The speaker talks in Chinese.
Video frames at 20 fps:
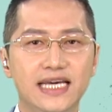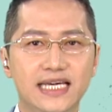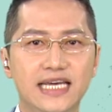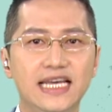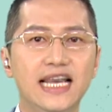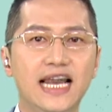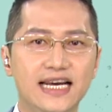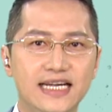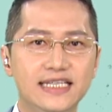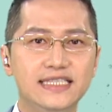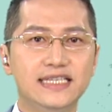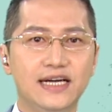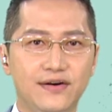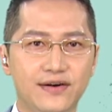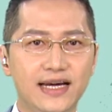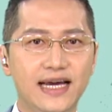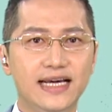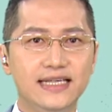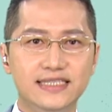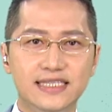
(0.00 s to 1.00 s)
今仔日小
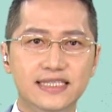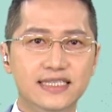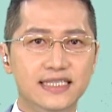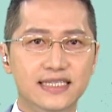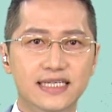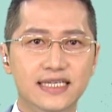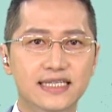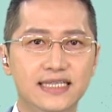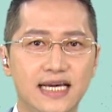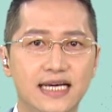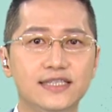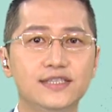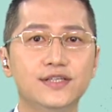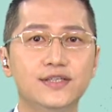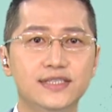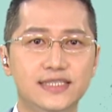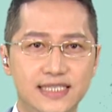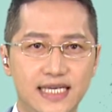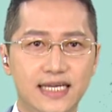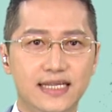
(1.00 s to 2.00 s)
解即一日读
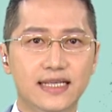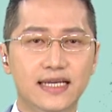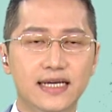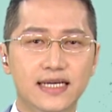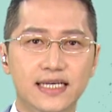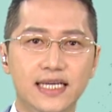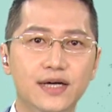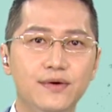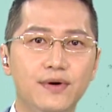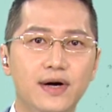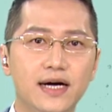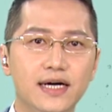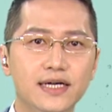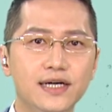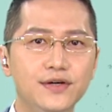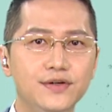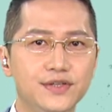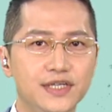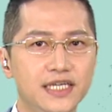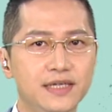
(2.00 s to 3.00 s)
做节，另外
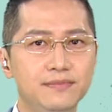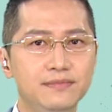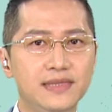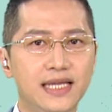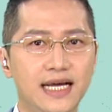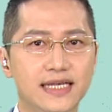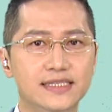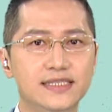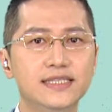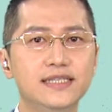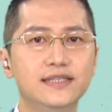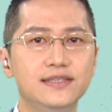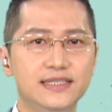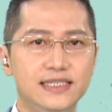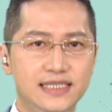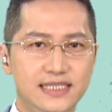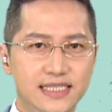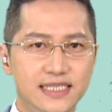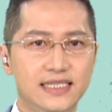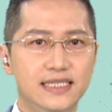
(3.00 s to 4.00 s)
佫有音读做
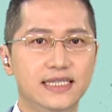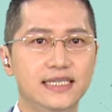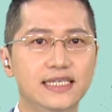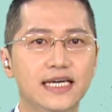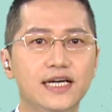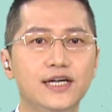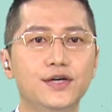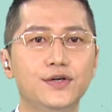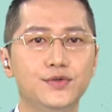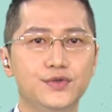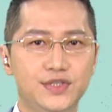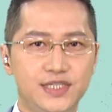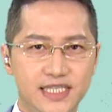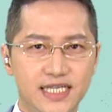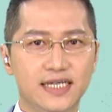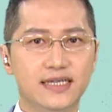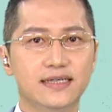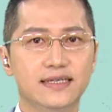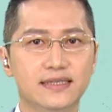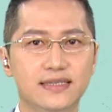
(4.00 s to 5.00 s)
字，也佫有节，